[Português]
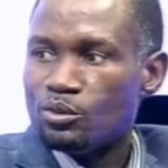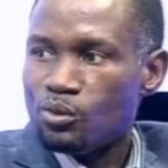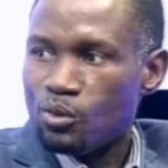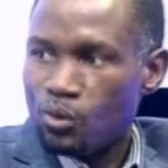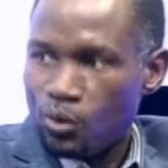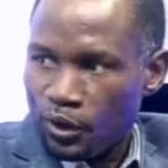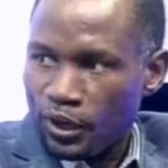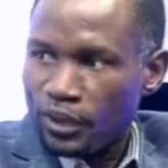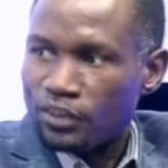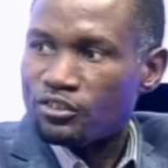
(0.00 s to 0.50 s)

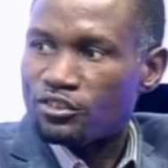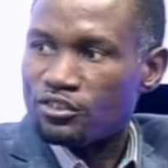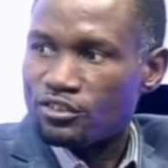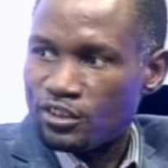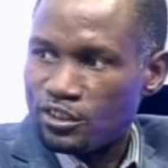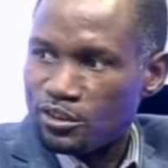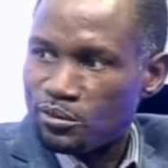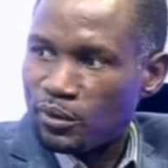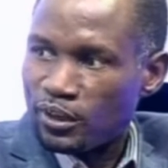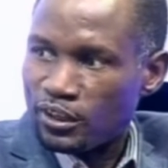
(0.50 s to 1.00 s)
com esses
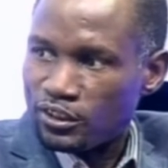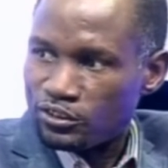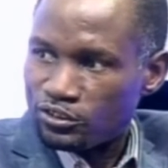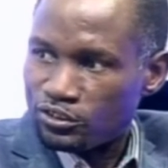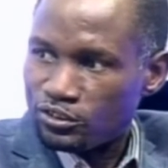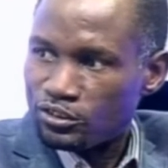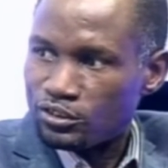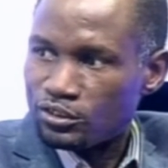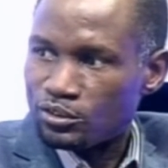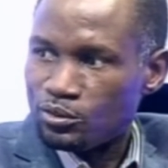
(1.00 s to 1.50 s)

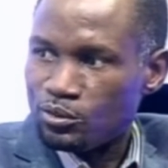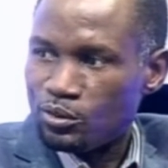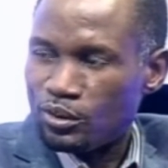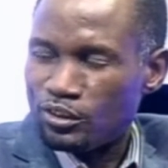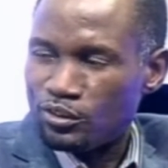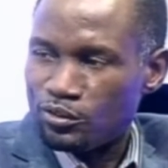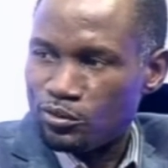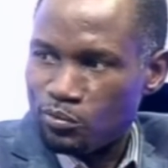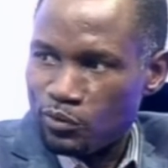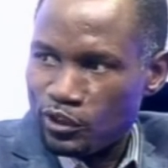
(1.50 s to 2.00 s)
animais.
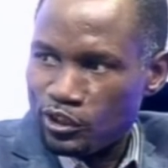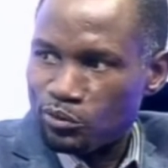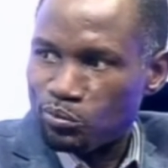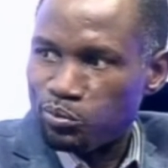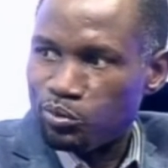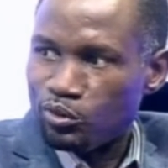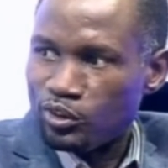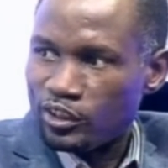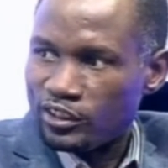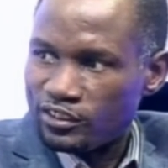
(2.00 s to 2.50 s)
Quando
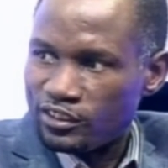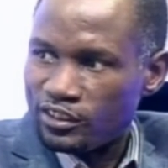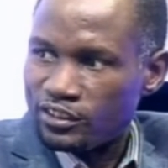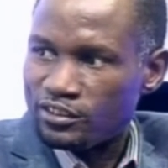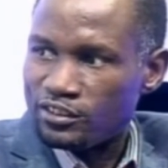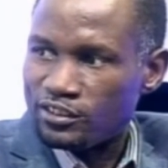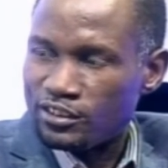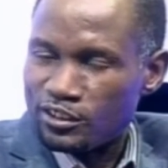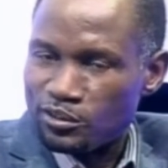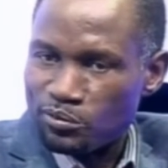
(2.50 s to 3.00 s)
manipula-se
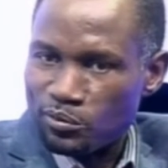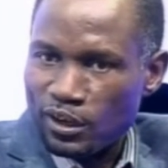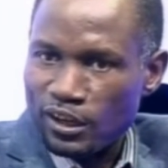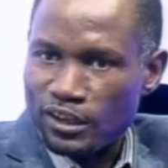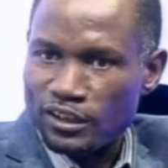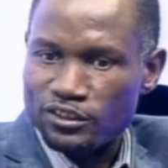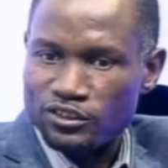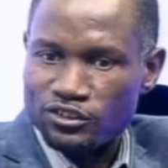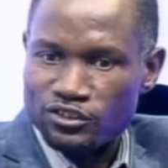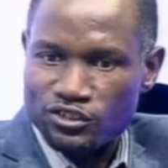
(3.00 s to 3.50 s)
esses
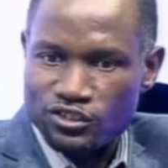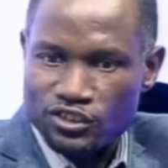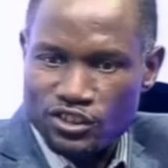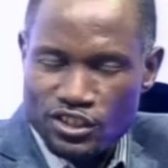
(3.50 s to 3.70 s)
animais